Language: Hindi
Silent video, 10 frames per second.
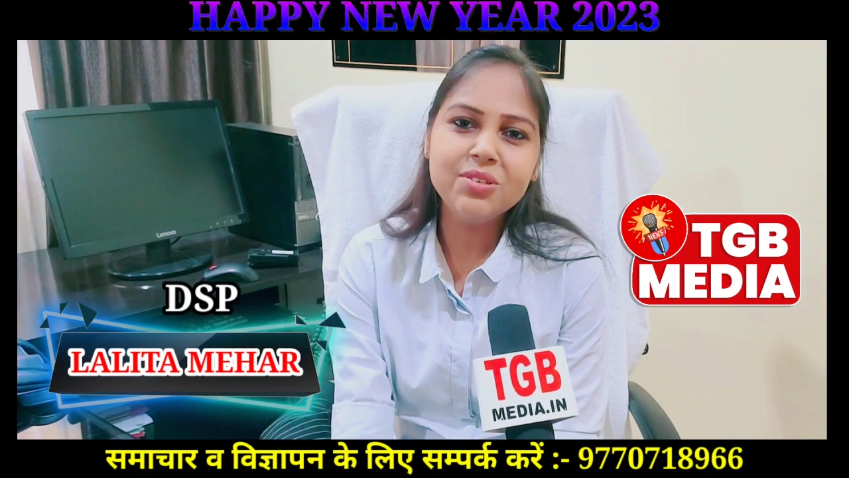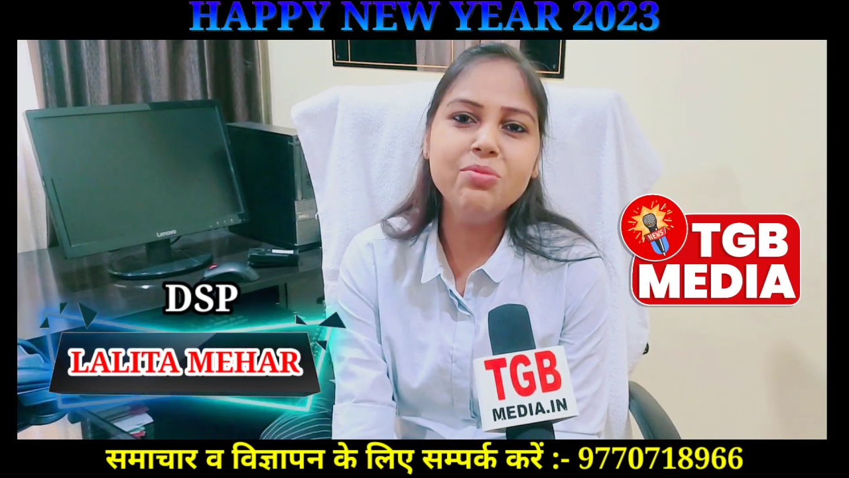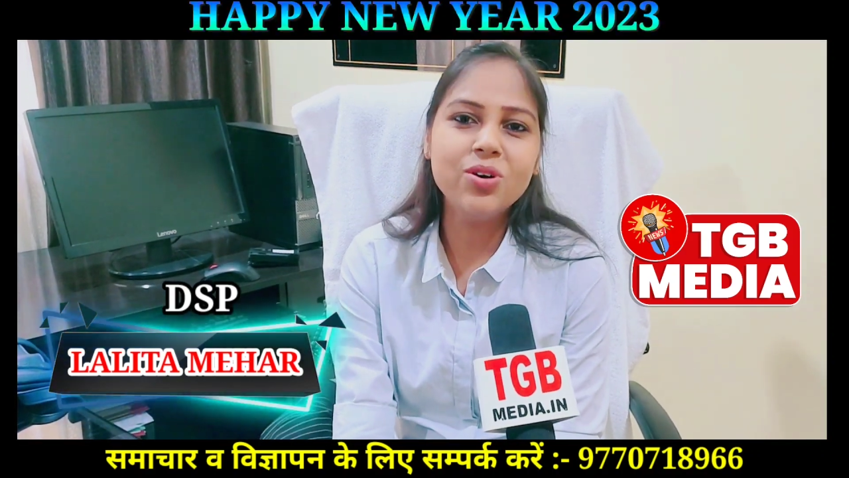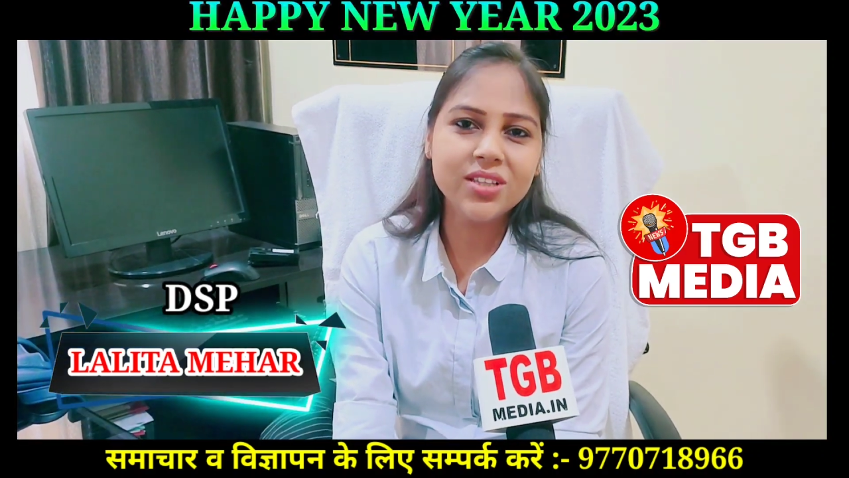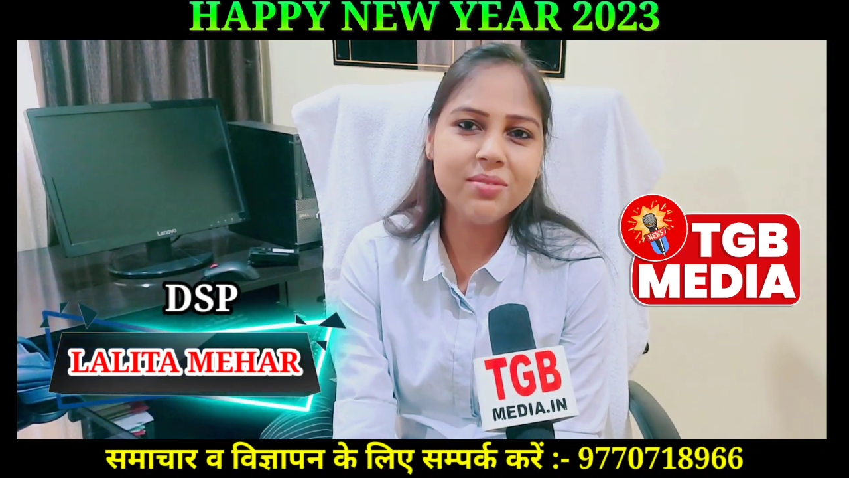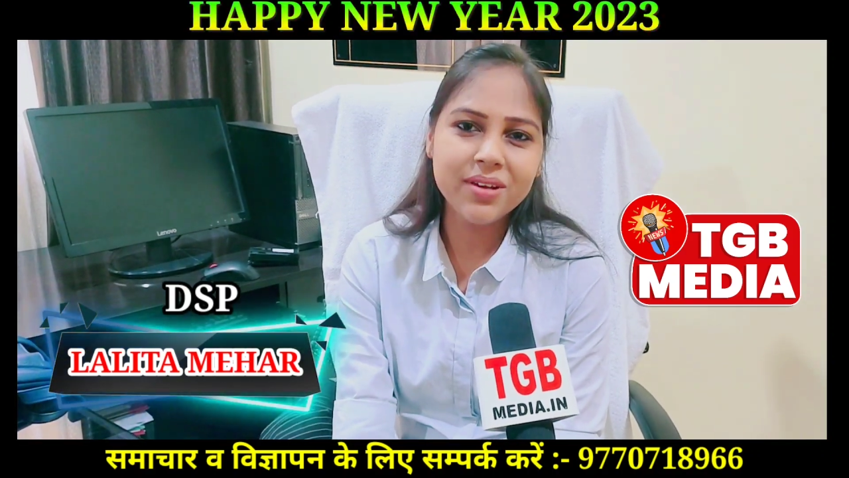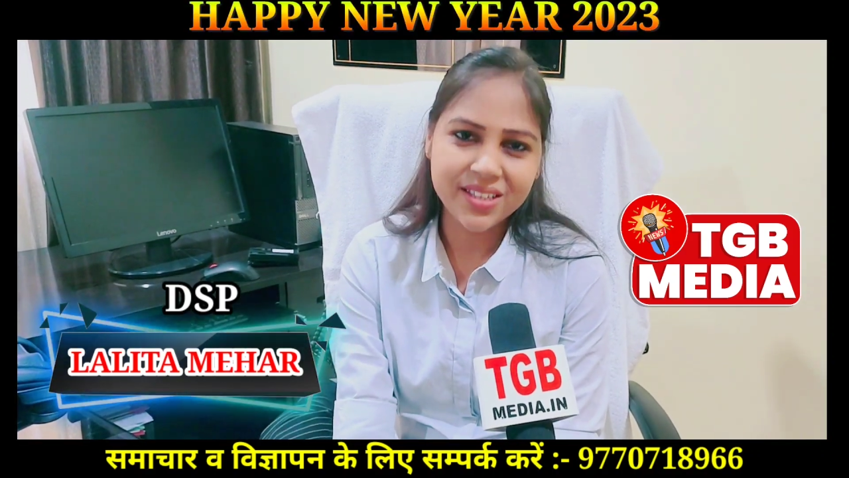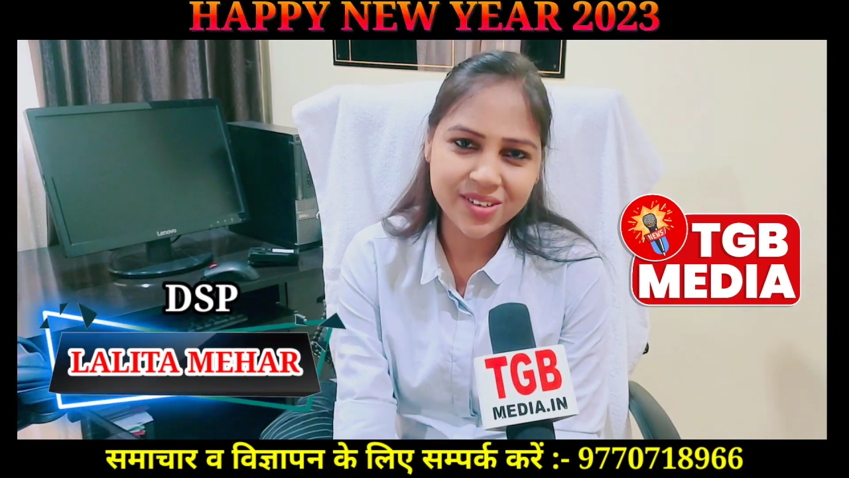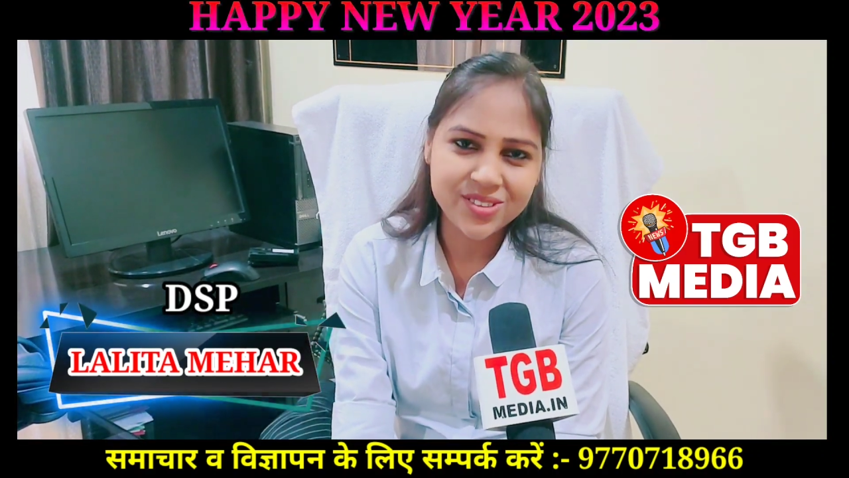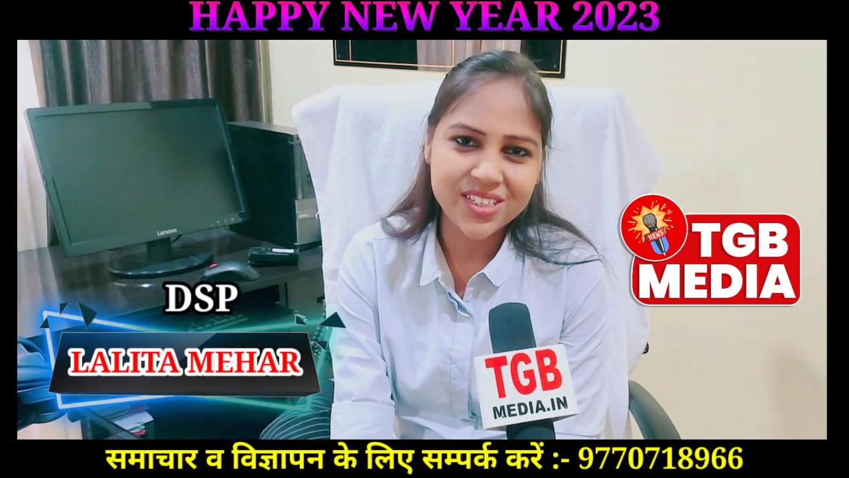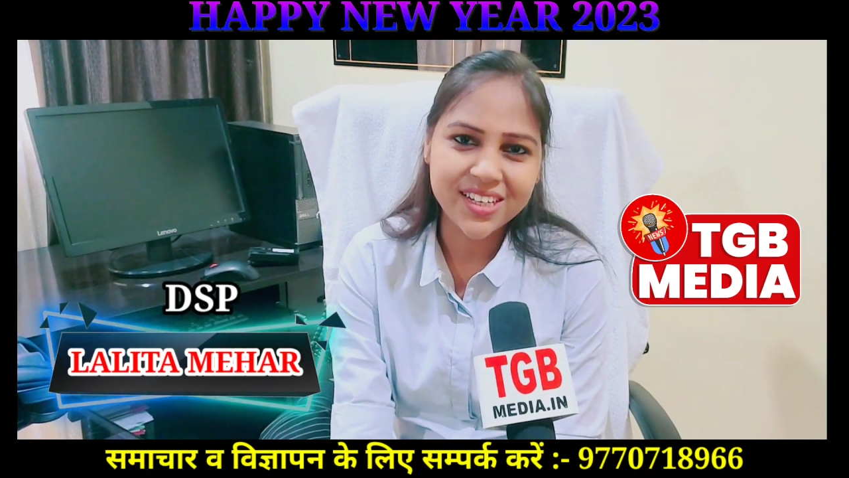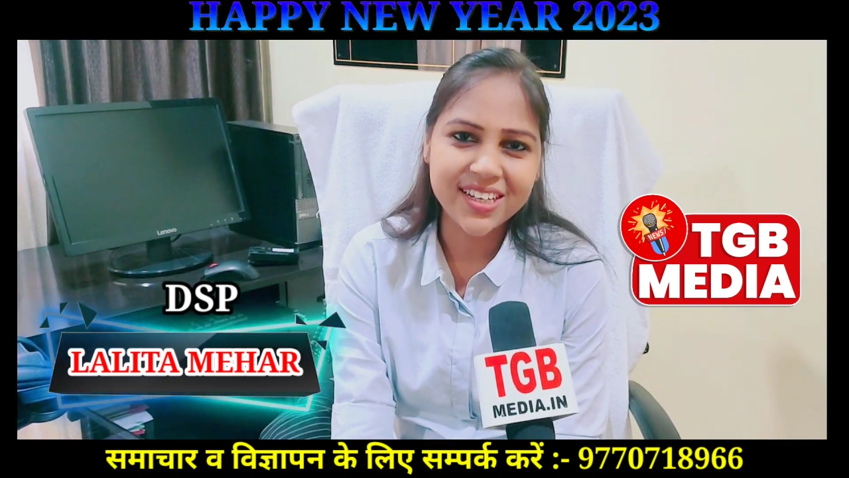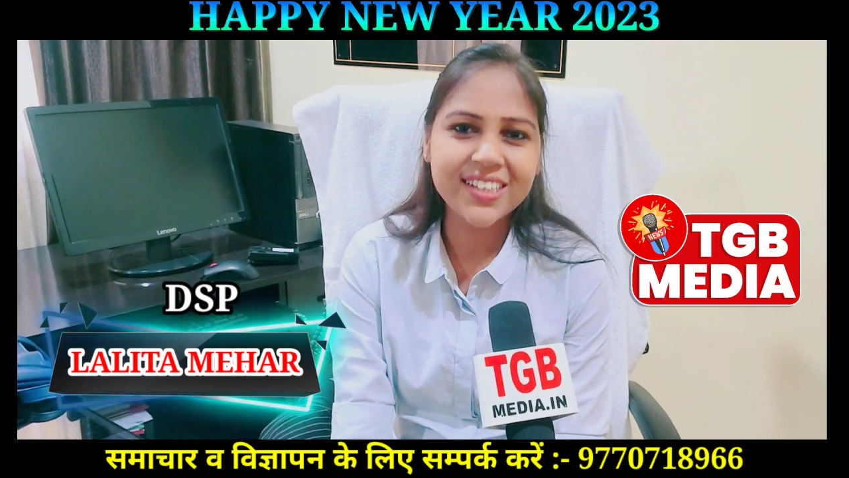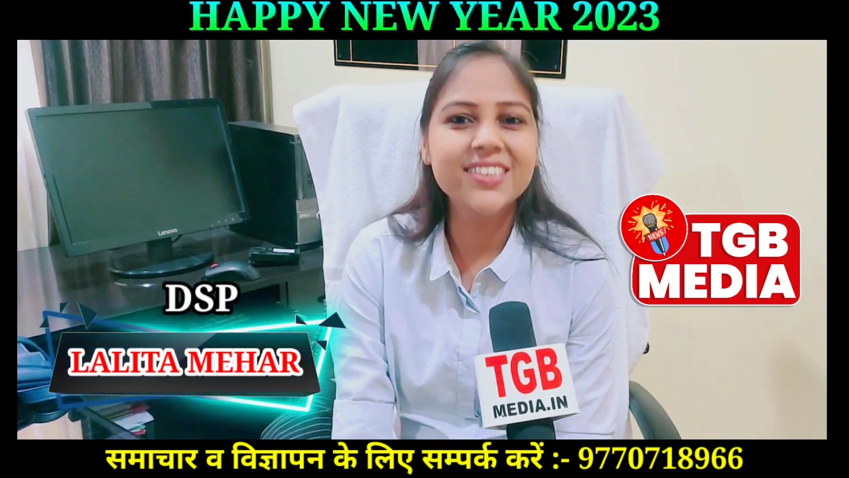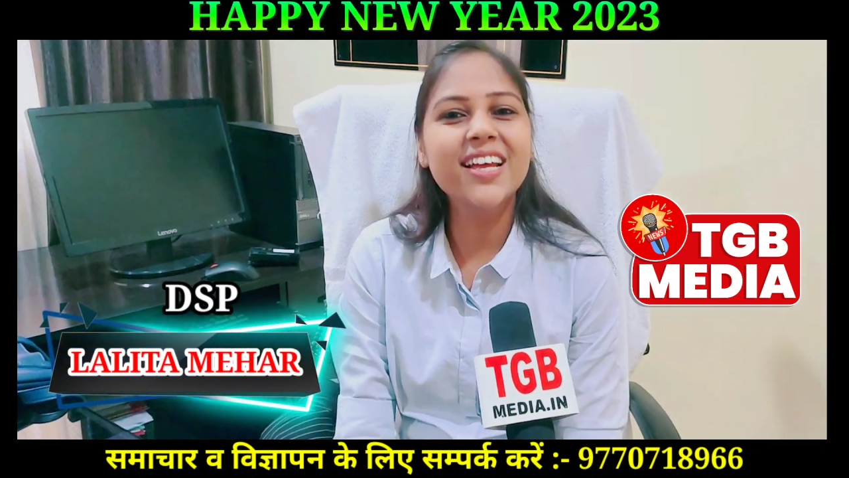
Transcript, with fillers: जीवन बहुत ही बेहतर हो सके